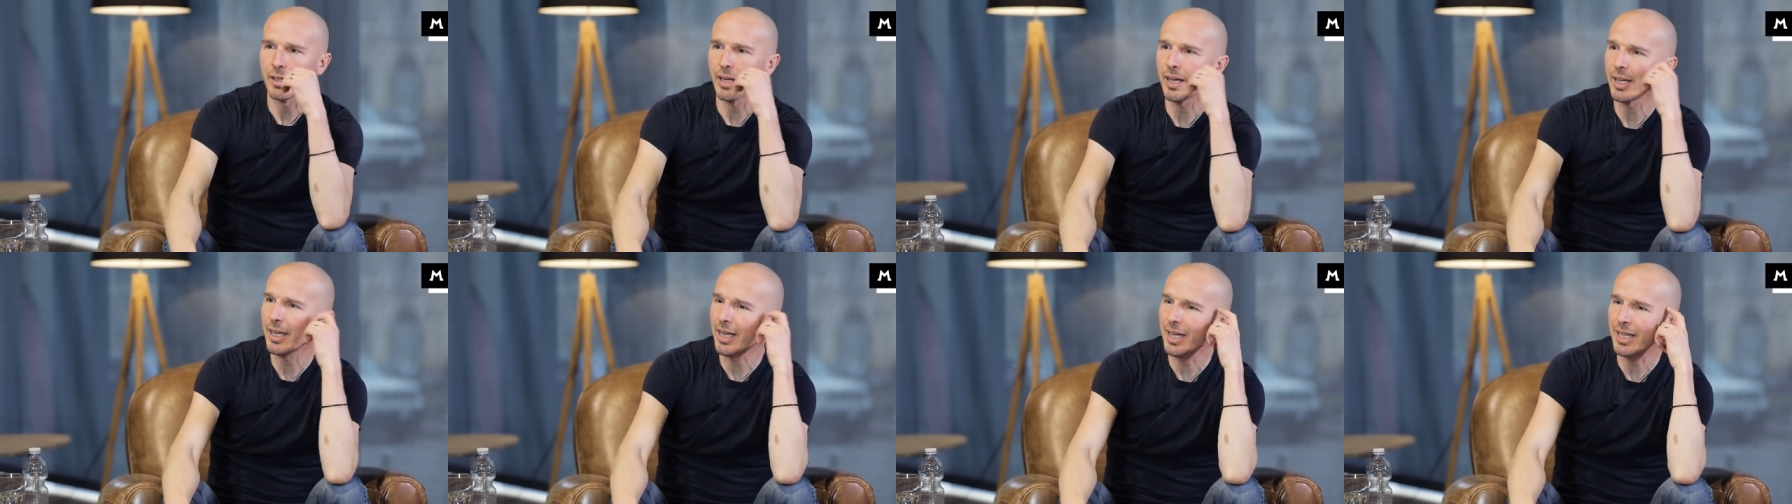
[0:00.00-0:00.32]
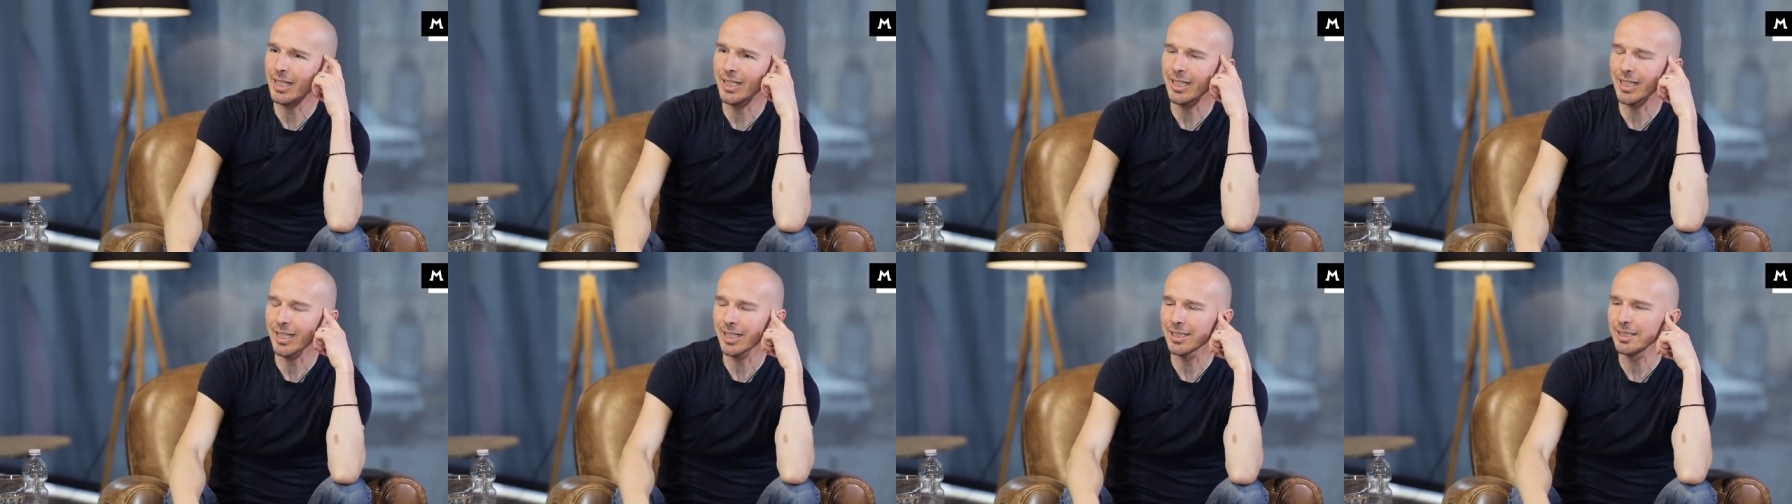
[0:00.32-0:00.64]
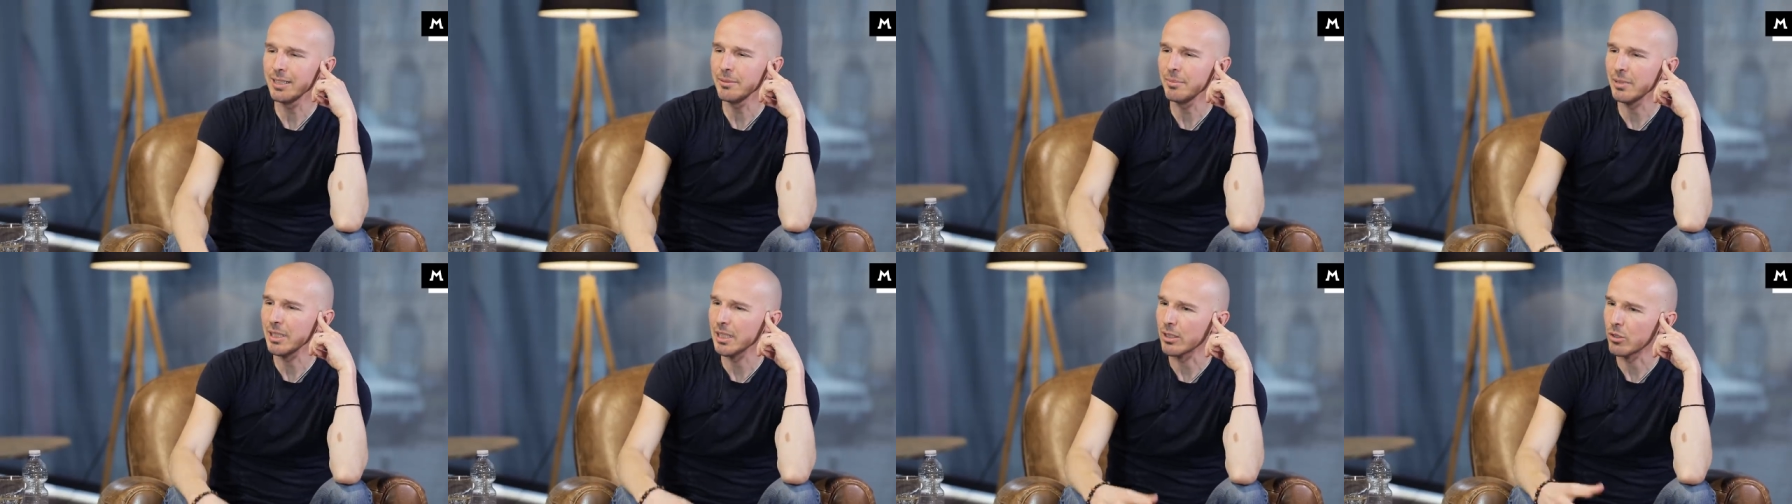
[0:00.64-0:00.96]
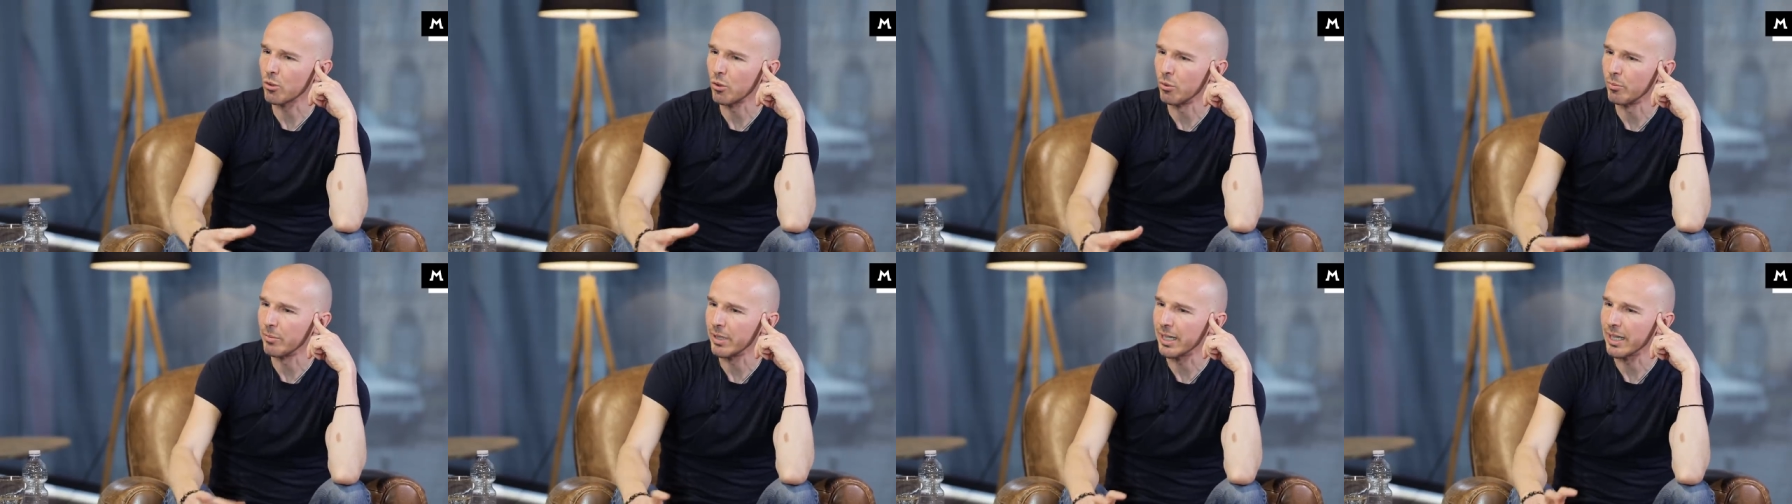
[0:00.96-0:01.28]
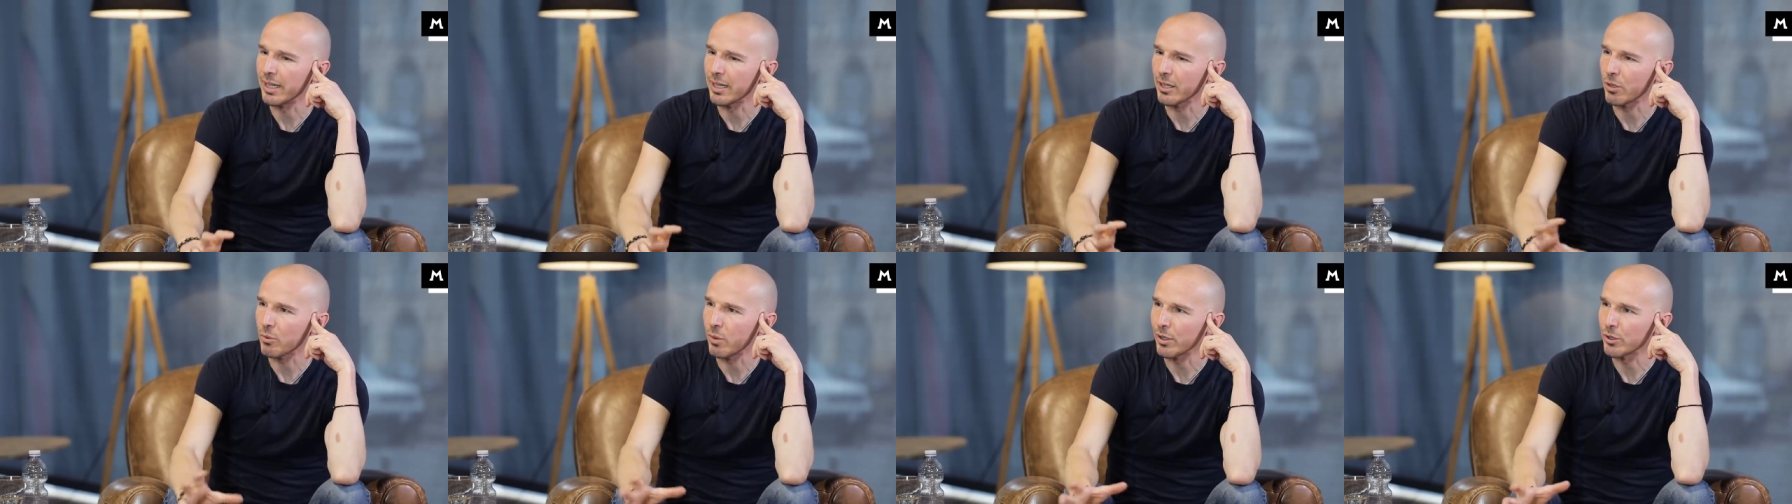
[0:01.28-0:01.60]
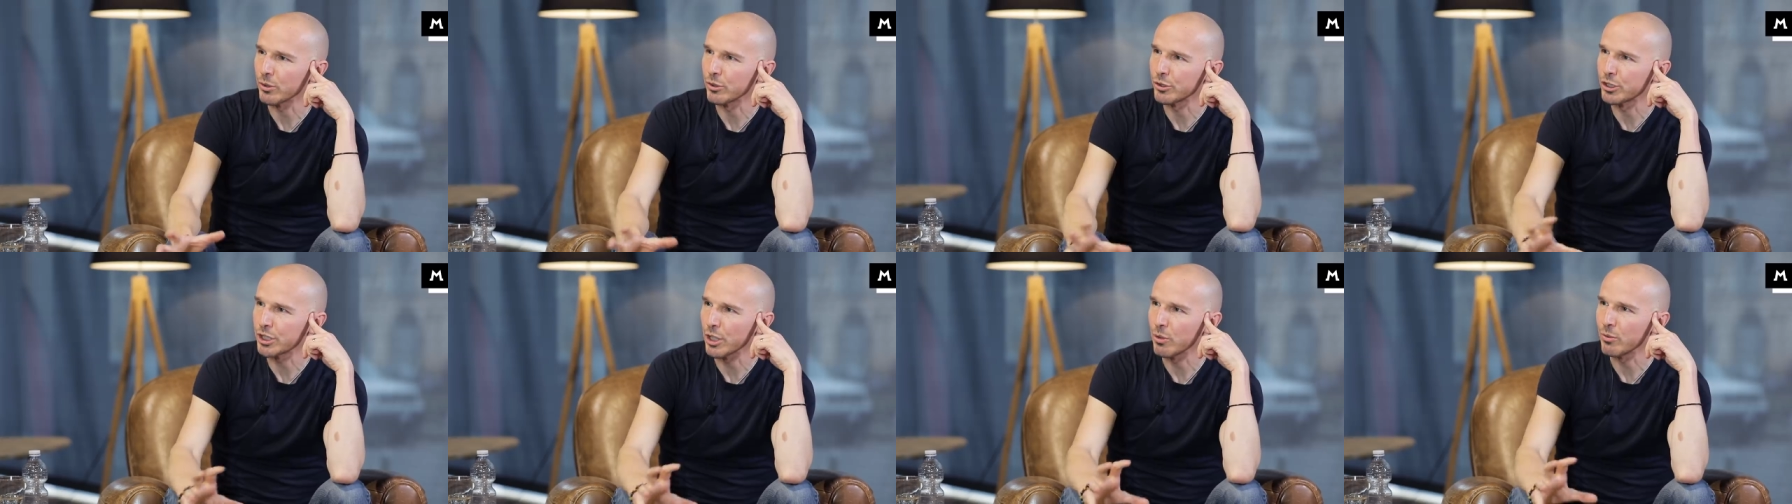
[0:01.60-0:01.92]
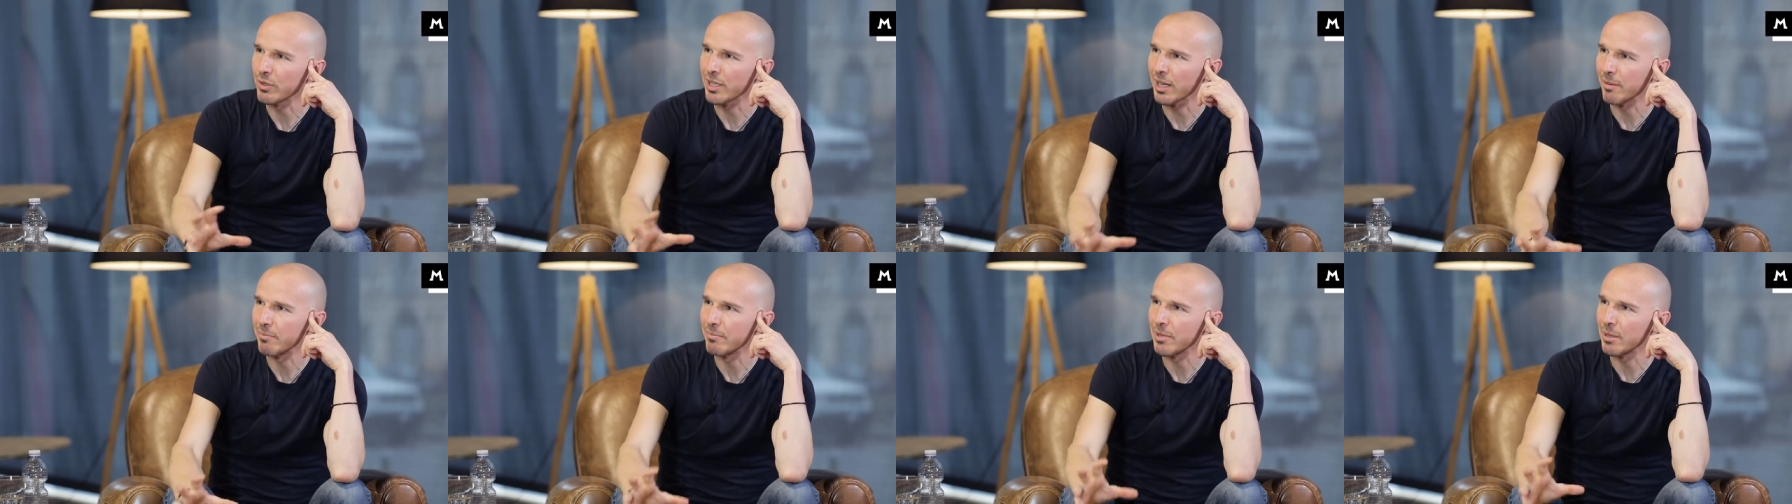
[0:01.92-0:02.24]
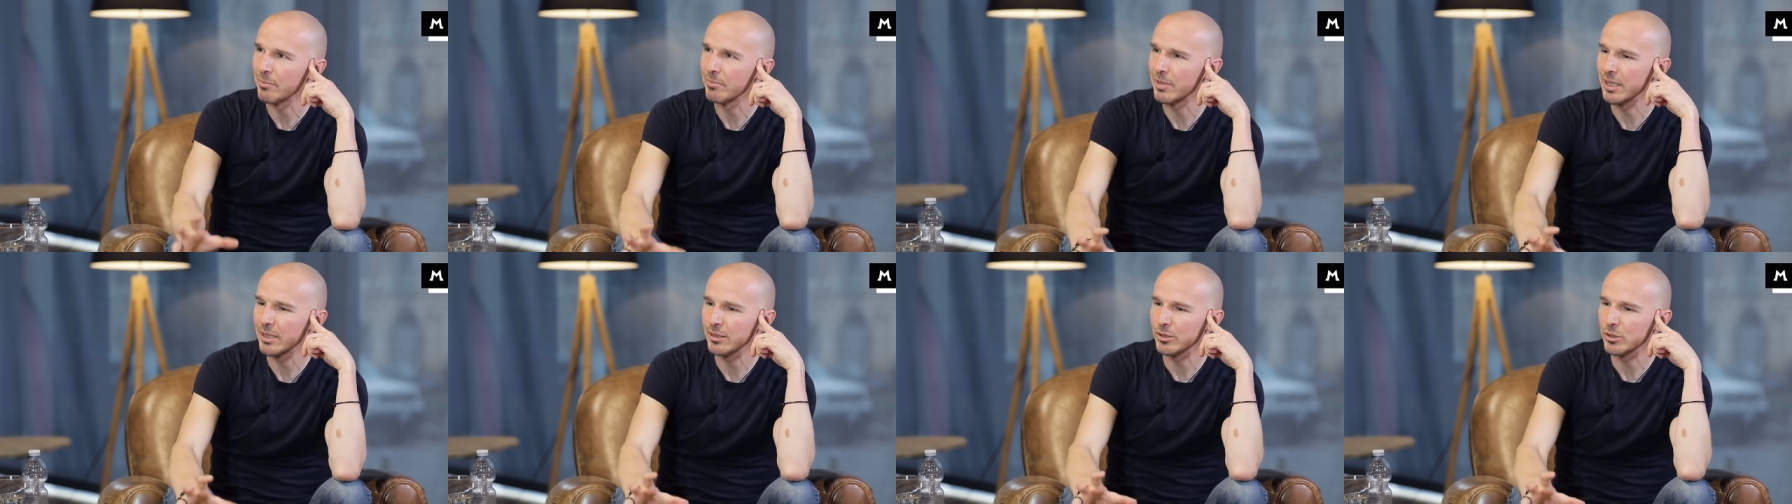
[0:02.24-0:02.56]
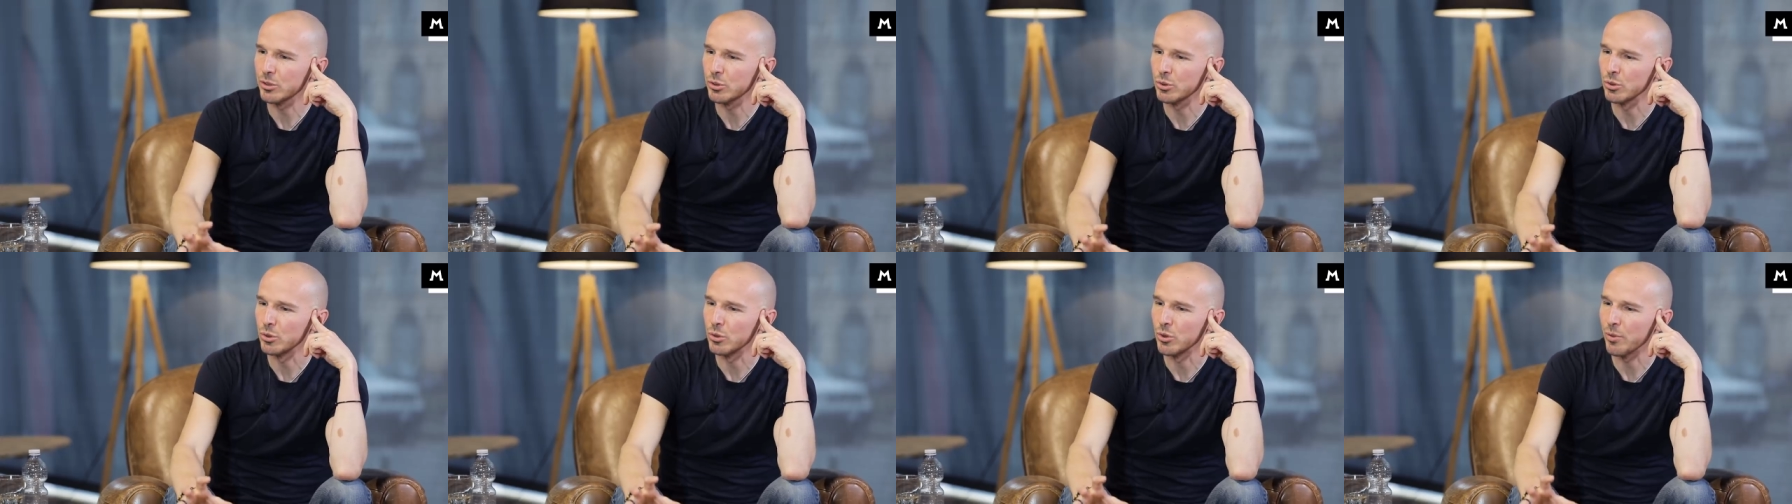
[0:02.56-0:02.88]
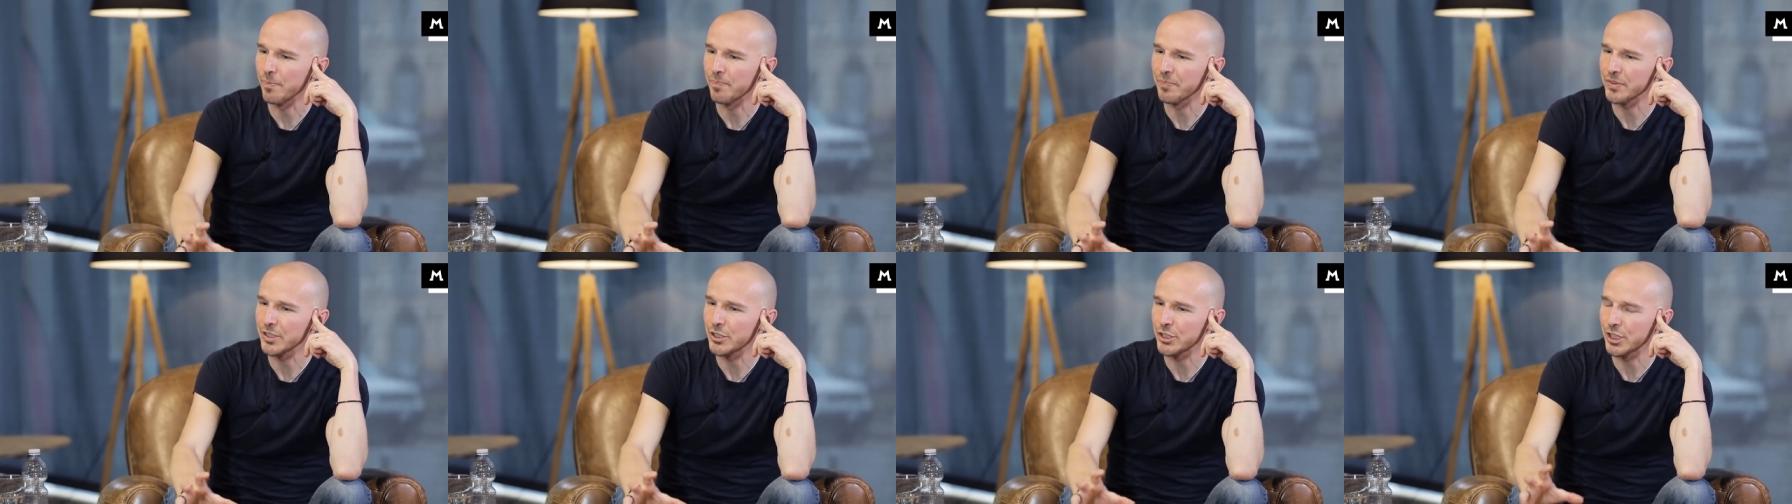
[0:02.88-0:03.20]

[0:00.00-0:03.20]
È, è, incredibile come quando c'è un cambiamento